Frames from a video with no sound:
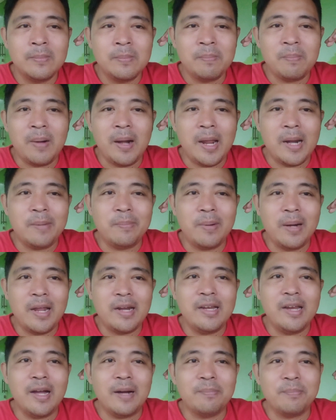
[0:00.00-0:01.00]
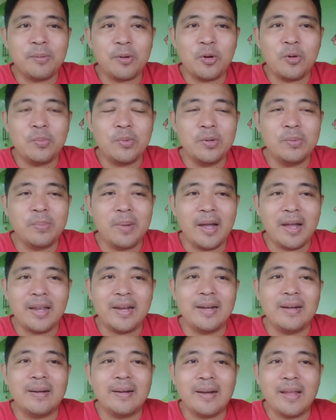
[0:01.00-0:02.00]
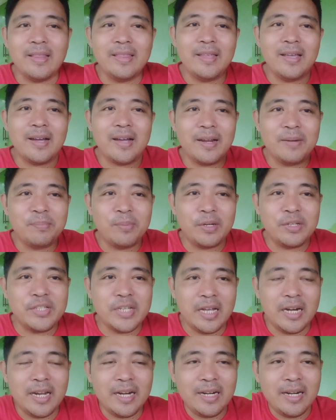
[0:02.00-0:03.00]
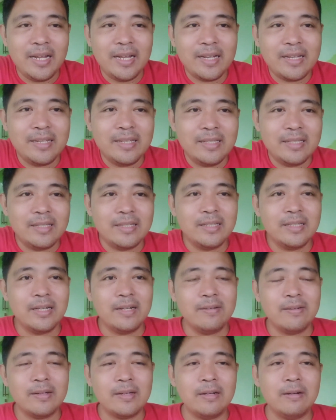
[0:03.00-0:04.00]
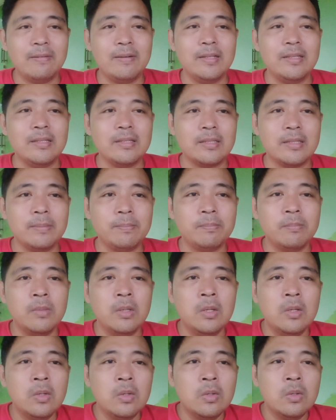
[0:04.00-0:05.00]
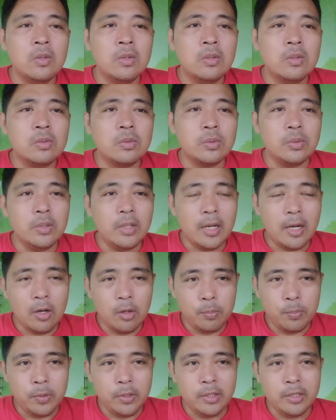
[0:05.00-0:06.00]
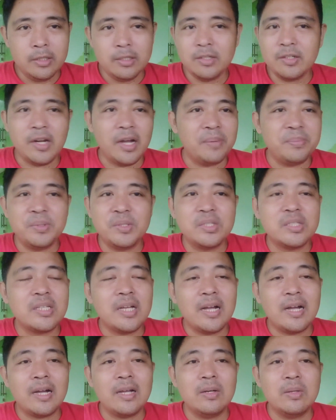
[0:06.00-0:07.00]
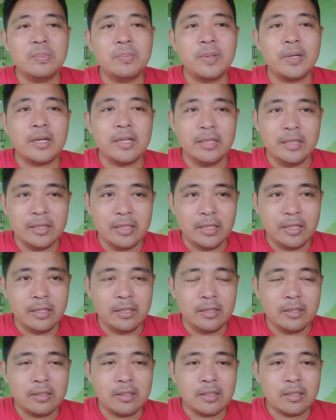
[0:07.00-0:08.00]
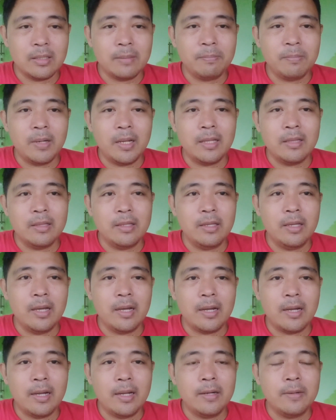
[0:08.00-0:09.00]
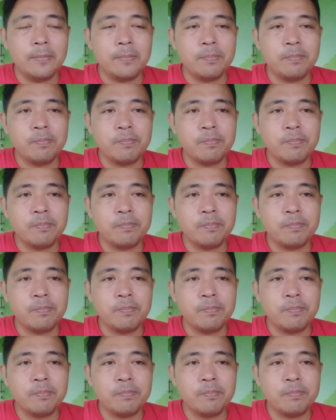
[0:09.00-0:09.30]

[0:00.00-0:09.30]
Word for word: pelan-pelan yang pro pun makin nanti akan berjalan lagi jadi kawan-kawan tetap dunia hobi ini tidak bisa kalau berhenti tetap nanti akan